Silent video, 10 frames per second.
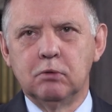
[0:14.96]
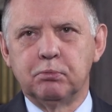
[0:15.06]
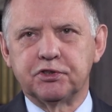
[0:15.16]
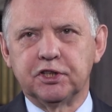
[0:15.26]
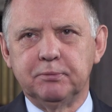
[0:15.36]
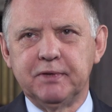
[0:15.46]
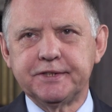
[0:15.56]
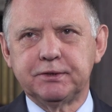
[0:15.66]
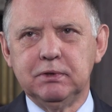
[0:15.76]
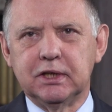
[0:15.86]
Po
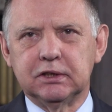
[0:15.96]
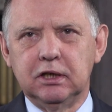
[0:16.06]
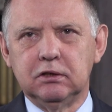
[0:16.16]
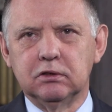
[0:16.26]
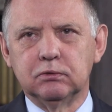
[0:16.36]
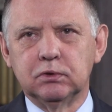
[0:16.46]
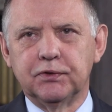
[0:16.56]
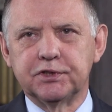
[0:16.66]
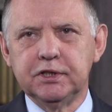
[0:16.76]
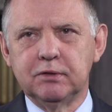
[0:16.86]
17 latach od
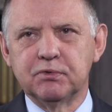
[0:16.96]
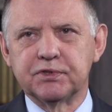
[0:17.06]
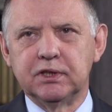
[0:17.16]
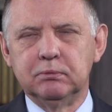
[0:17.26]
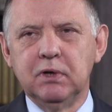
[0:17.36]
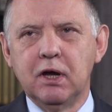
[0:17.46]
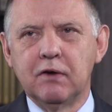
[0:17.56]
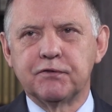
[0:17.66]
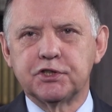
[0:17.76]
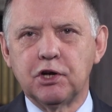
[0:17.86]
utworzenia muzeum
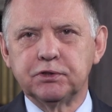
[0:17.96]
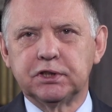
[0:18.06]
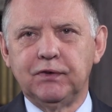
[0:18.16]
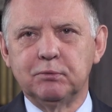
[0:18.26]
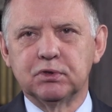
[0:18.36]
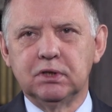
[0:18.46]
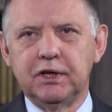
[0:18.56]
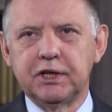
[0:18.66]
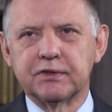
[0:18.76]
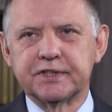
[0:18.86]
wciąż trwa
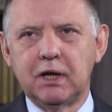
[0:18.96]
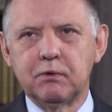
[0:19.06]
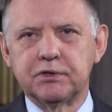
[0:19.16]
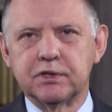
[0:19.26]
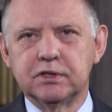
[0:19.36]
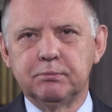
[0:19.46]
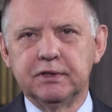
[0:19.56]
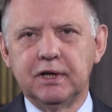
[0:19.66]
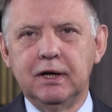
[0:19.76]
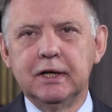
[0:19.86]
budowa jego stałej
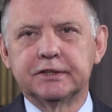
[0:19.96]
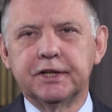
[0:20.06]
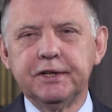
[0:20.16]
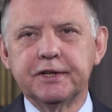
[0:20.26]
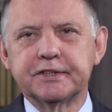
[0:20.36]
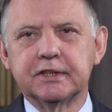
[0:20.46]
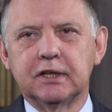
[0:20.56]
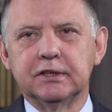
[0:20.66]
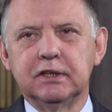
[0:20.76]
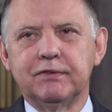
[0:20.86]
siedziby na terenie
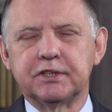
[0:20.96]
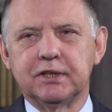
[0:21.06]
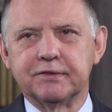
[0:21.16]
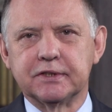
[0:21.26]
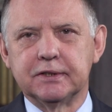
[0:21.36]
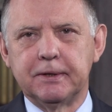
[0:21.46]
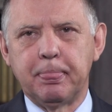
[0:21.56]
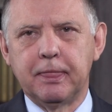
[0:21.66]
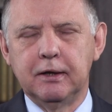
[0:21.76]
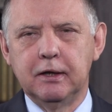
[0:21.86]
Cytadeli Warszawskiej.
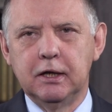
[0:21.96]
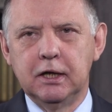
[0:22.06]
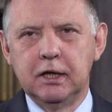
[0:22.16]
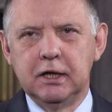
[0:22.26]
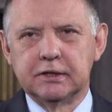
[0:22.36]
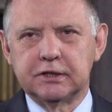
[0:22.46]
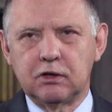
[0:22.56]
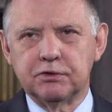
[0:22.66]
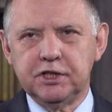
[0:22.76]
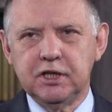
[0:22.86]

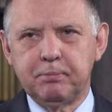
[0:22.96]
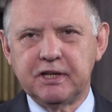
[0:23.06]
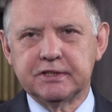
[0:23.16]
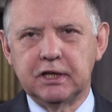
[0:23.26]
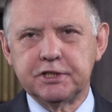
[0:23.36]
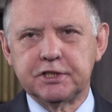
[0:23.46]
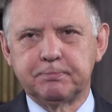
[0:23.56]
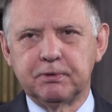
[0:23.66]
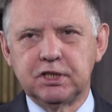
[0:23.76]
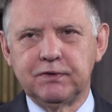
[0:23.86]
Zakończenia prac należy
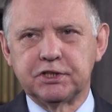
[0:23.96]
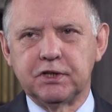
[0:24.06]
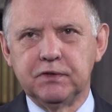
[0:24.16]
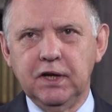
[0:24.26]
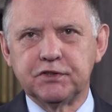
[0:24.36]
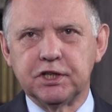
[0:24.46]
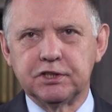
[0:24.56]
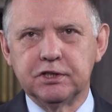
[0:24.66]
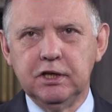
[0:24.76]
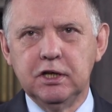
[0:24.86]
spodziewać się nie
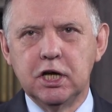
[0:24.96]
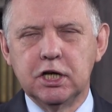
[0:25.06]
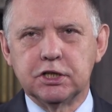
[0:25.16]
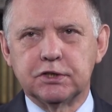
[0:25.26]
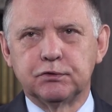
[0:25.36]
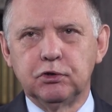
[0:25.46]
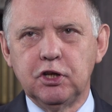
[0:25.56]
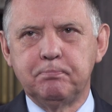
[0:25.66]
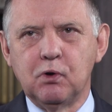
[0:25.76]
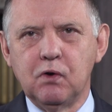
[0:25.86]
wcześniej niż w
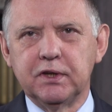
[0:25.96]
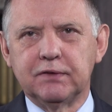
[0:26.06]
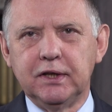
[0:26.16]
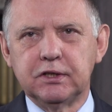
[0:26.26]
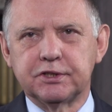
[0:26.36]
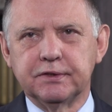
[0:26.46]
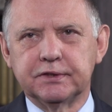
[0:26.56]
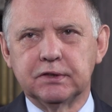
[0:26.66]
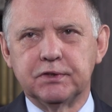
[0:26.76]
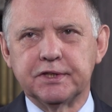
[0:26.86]
drugiej połowie
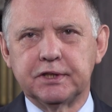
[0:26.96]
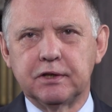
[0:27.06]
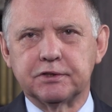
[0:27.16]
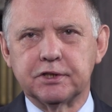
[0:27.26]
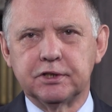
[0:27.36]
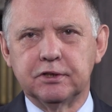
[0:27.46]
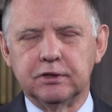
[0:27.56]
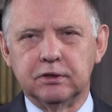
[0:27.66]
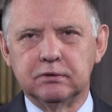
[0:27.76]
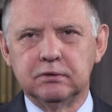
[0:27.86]
2023
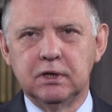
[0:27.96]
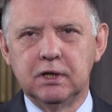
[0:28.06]
roku.